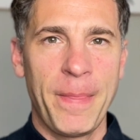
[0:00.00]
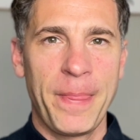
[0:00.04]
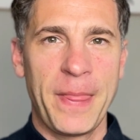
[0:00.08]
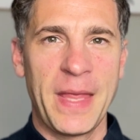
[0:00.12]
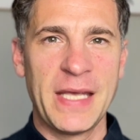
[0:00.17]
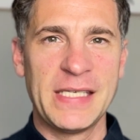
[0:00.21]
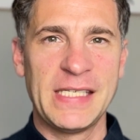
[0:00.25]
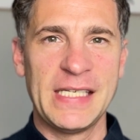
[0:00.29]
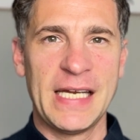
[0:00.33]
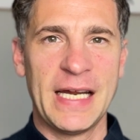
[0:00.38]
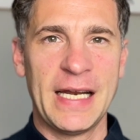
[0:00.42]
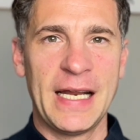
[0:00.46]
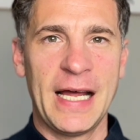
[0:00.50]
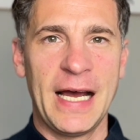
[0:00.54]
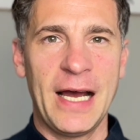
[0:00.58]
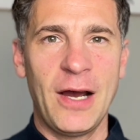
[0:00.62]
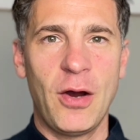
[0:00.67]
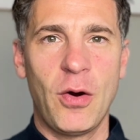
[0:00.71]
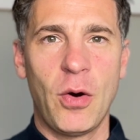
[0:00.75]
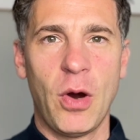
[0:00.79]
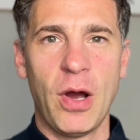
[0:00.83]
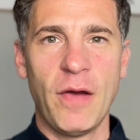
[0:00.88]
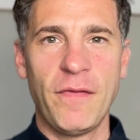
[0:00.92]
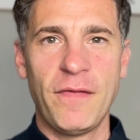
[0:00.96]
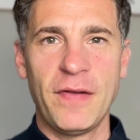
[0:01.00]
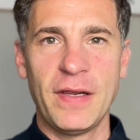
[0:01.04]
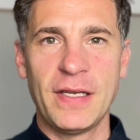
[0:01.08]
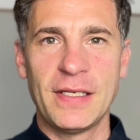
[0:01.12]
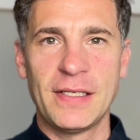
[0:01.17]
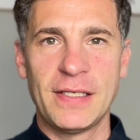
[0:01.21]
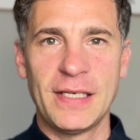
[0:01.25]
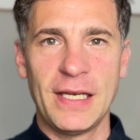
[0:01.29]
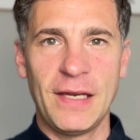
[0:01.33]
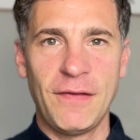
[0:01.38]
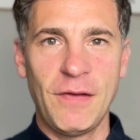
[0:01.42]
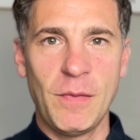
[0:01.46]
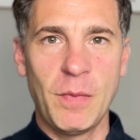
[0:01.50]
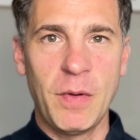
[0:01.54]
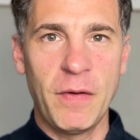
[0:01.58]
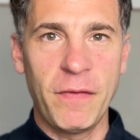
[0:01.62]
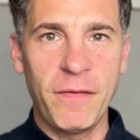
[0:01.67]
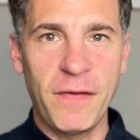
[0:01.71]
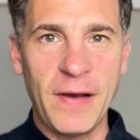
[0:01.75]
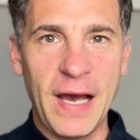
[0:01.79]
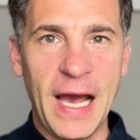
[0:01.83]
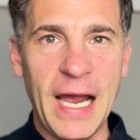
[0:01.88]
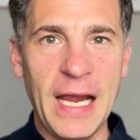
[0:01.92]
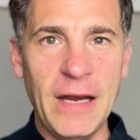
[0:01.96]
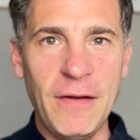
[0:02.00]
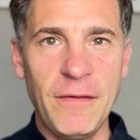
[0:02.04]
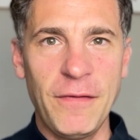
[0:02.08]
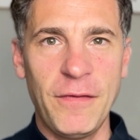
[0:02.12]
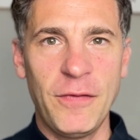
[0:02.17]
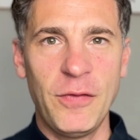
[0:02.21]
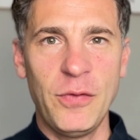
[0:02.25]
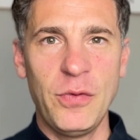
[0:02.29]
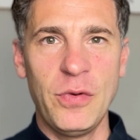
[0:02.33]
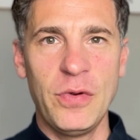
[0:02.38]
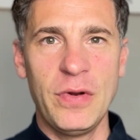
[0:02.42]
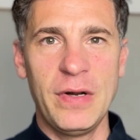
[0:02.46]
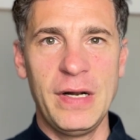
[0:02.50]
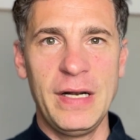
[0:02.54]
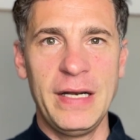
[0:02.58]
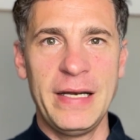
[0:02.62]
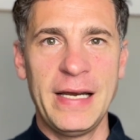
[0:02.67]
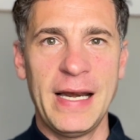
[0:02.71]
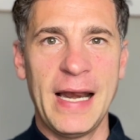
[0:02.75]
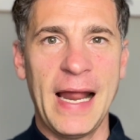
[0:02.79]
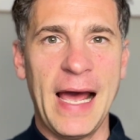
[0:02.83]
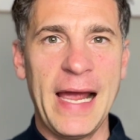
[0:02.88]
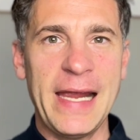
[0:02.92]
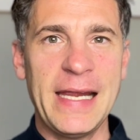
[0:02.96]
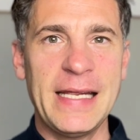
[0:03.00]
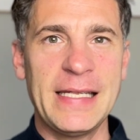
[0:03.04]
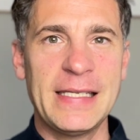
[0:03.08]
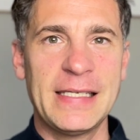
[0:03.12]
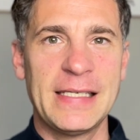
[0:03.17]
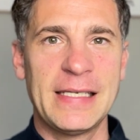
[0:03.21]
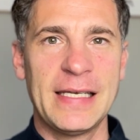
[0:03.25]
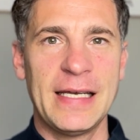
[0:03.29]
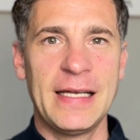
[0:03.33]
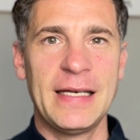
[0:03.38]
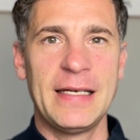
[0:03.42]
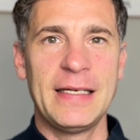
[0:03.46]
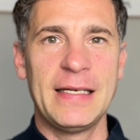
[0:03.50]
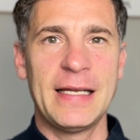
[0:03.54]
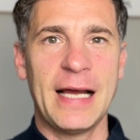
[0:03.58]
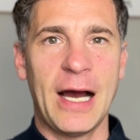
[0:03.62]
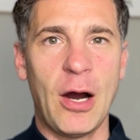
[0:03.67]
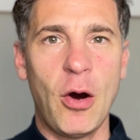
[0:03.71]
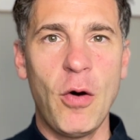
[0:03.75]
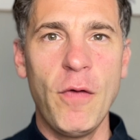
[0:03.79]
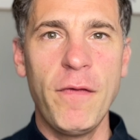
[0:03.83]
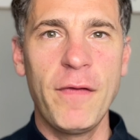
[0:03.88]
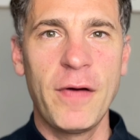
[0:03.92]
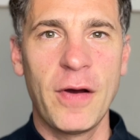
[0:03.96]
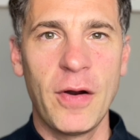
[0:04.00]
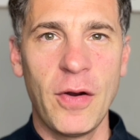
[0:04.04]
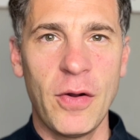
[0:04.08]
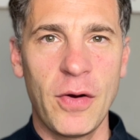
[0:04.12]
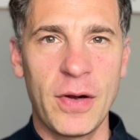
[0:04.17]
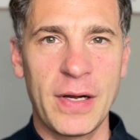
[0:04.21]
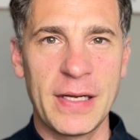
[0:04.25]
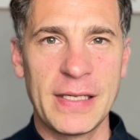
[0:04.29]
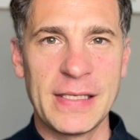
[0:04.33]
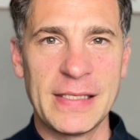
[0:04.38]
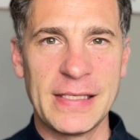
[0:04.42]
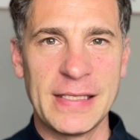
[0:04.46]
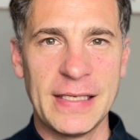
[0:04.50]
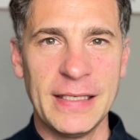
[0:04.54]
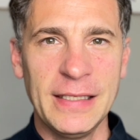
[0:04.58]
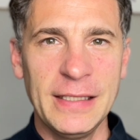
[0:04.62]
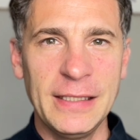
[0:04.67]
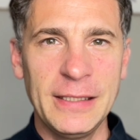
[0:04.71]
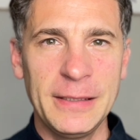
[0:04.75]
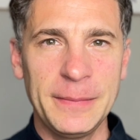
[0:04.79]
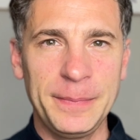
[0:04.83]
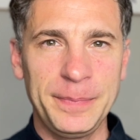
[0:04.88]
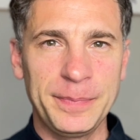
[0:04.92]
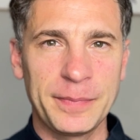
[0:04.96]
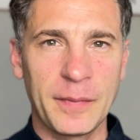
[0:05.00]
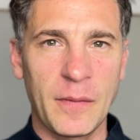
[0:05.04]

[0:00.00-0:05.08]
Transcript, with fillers: dass sie danach häufig sich wie befreit fühlen, leicht sind, aufgelockert sind.